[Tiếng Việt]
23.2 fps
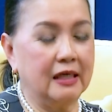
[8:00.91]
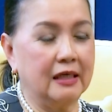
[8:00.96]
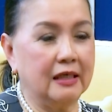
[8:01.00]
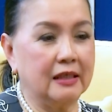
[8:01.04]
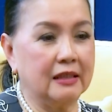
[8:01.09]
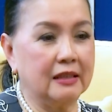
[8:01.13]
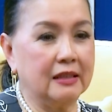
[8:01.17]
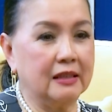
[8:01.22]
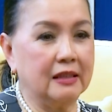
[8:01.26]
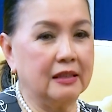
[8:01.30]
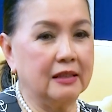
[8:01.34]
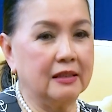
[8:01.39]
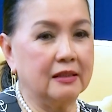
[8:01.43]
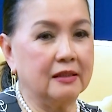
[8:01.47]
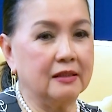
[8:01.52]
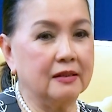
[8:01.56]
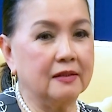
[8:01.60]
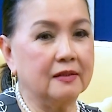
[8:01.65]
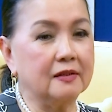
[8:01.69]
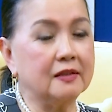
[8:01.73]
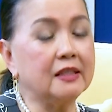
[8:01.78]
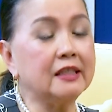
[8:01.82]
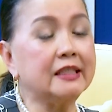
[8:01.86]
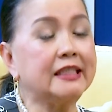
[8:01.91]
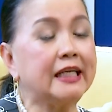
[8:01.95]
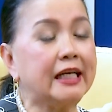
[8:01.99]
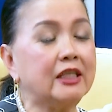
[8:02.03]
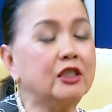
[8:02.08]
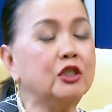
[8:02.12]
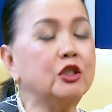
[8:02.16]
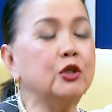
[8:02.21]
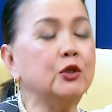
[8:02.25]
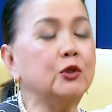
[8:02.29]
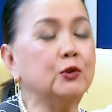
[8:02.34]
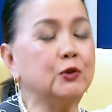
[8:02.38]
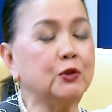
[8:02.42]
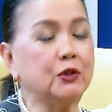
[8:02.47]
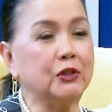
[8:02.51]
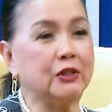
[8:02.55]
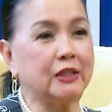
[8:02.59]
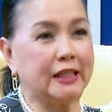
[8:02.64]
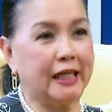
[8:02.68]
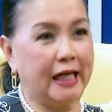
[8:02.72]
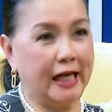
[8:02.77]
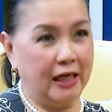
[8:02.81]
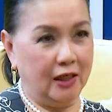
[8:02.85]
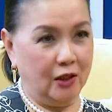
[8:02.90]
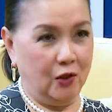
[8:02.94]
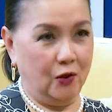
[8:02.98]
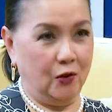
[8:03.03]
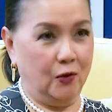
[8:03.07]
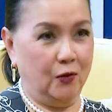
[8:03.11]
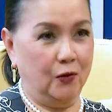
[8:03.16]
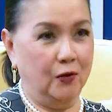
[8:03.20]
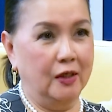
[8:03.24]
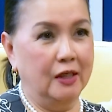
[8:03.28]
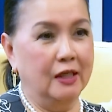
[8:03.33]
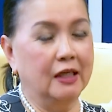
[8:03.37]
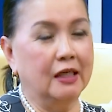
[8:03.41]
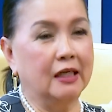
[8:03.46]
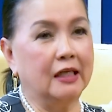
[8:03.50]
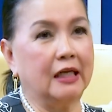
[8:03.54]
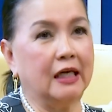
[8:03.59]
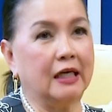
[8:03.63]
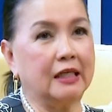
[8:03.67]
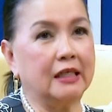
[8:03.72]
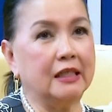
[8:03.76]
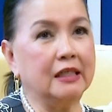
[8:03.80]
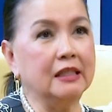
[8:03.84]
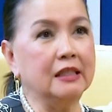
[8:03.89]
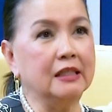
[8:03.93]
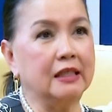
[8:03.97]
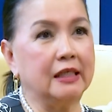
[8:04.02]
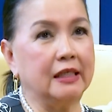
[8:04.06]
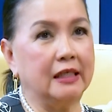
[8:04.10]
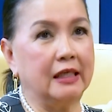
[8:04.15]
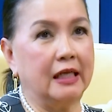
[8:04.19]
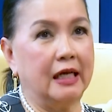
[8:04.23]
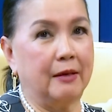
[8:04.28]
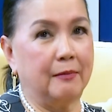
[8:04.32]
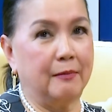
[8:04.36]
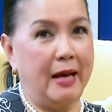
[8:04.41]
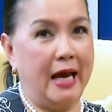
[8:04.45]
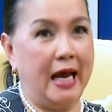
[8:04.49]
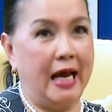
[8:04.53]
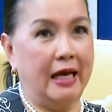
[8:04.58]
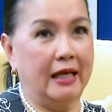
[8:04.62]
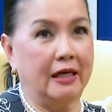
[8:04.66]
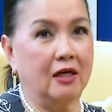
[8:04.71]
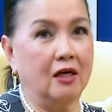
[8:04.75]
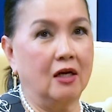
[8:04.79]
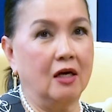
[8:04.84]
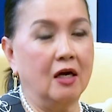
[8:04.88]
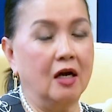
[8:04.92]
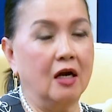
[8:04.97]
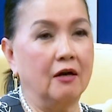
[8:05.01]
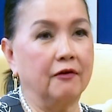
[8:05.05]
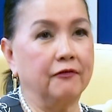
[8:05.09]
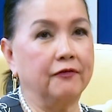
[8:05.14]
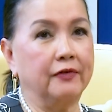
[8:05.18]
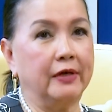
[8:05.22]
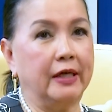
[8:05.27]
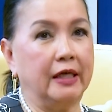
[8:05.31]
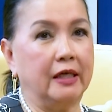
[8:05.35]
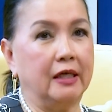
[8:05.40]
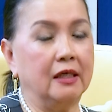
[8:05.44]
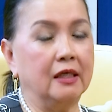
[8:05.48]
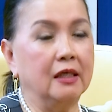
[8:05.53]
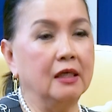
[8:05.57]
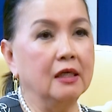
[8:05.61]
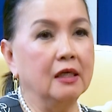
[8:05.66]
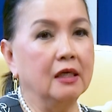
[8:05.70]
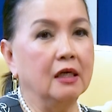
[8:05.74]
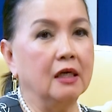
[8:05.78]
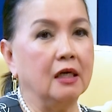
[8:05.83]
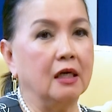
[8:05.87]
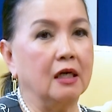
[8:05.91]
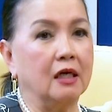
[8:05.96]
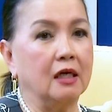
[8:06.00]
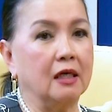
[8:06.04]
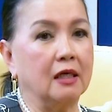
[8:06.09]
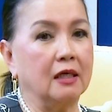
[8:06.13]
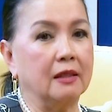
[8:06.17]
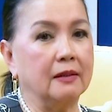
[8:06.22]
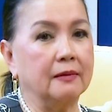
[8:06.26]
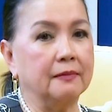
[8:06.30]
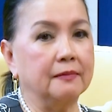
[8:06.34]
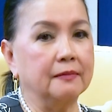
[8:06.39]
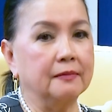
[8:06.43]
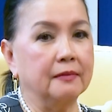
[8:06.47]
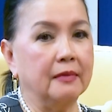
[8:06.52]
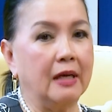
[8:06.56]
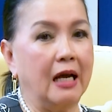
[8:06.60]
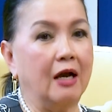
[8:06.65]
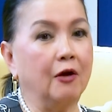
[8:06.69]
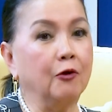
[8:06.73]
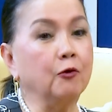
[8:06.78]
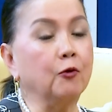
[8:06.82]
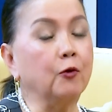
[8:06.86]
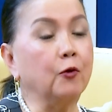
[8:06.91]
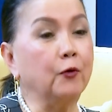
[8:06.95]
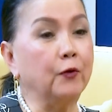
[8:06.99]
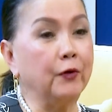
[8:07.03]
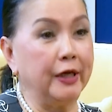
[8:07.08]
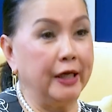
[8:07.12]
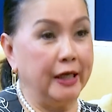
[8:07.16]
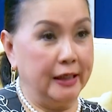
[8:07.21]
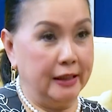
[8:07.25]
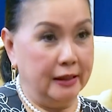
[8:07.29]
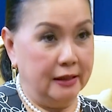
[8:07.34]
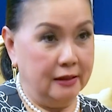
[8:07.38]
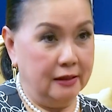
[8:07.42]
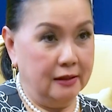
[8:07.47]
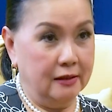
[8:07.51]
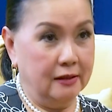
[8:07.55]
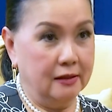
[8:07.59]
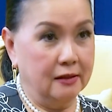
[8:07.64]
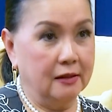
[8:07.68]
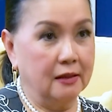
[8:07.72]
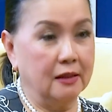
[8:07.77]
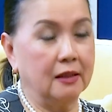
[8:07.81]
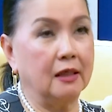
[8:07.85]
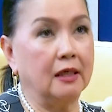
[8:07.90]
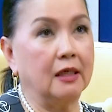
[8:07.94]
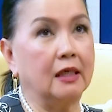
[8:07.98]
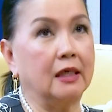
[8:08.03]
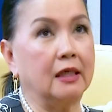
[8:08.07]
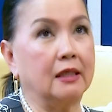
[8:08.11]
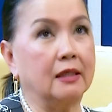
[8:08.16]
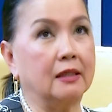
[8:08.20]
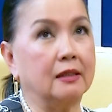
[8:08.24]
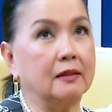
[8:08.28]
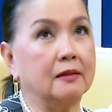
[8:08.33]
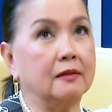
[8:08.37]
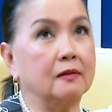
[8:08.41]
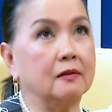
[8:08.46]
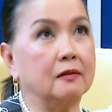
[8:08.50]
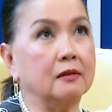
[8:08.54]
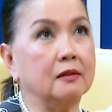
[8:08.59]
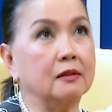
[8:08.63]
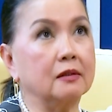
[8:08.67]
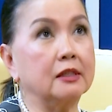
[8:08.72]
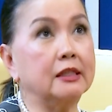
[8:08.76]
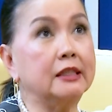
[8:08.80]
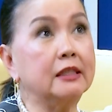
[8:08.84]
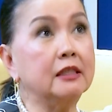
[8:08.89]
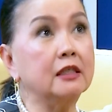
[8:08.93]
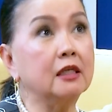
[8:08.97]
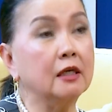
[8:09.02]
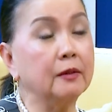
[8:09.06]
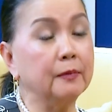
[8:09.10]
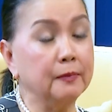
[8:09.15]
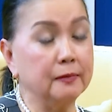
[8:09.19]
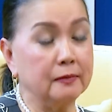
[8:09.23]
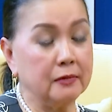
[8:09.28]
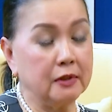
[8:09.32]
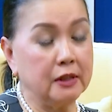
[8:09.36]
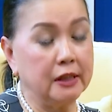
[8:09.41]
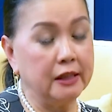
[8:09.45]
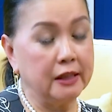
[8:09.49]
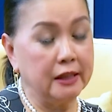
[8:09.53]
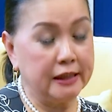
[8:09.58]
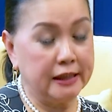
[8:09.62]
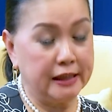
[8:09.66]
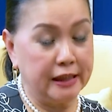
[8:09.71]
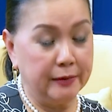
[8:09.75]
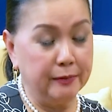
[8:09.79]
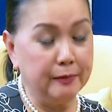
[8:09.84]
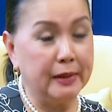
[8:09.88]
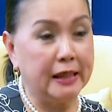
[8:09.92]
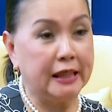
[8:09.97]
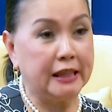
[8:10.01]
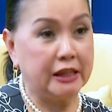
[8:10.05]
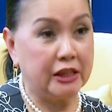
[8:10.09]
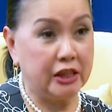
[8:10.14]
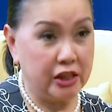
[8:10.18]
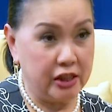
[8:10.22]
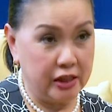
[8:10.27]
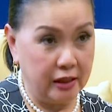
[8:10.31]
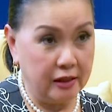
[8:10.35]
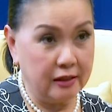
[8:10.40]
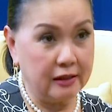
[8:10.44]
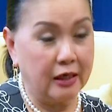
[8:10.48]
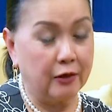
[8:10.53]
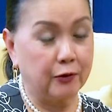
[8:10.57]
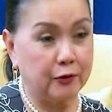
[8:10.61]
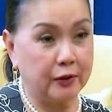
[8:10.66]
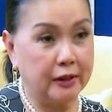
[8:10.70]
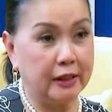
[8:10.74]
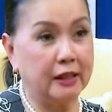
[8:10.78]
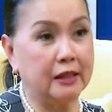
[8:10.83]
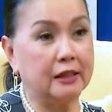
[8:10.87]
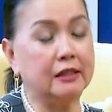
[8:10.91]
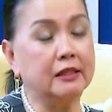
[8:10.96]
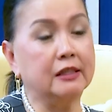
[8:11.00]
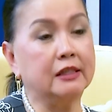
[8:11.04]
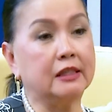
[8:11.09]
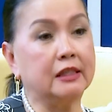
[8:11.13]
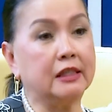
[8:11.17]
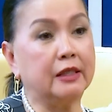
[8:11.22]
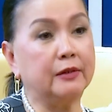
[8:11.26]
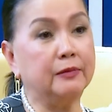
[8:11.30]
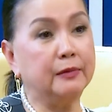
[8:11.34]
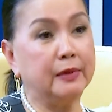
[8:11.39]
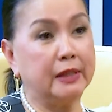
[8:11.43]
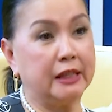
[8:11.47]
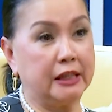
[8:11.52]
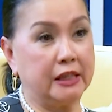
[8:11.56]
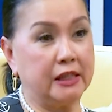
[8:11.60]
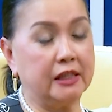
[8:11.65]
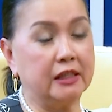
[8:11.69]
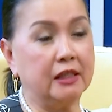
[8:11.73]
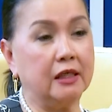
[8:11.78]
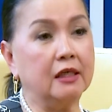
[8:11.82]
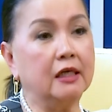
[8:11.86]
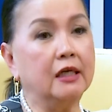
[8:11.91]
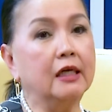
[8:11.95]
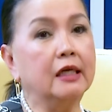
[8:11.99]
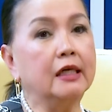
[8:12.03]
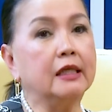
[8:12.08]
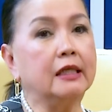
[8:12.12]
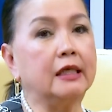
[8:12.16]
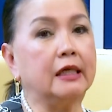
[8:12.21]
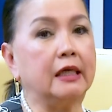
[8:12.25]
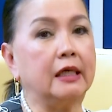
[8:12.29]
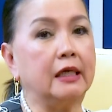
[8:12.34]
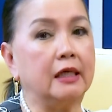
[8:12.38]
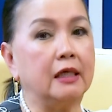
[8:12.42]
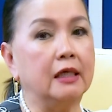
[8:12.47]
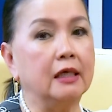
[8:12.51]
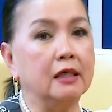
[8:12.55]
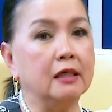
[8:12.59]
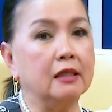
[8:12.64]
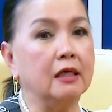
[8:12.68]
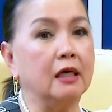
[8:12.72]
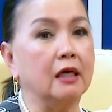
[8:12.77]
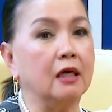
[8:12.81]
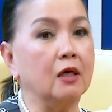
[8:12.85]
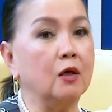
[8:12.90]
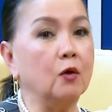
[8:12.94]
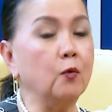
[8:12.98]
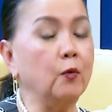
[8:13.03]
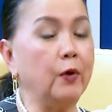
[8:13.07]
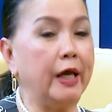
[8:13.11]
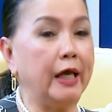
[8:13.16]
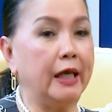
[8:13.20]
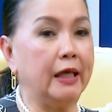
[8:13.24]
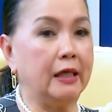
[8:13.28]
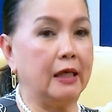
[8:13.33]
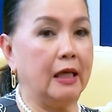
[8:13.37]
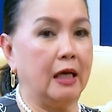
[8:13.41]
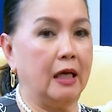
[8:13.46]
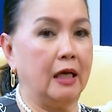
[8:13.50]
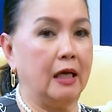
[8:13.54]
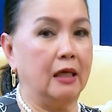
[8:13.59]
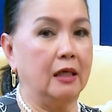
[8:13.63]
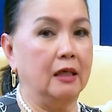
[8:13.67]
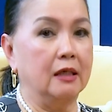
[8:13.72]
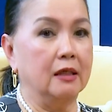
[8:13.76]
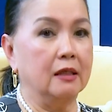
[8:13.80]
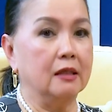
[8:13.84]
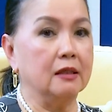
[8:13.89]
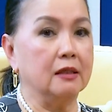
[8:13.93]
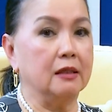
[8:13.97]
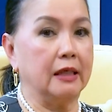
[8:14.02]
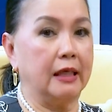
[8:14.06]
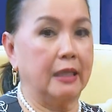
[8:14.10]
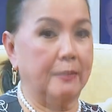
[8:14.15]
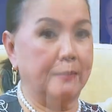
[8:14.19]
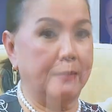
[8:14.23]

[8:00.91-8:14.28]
cái the take two to tango là cái người đàn bà đó họ phải uh, outgoing uh, thương thương chính mình trước đầu tiên thương chính mình trước thì đừng có quên là người đàn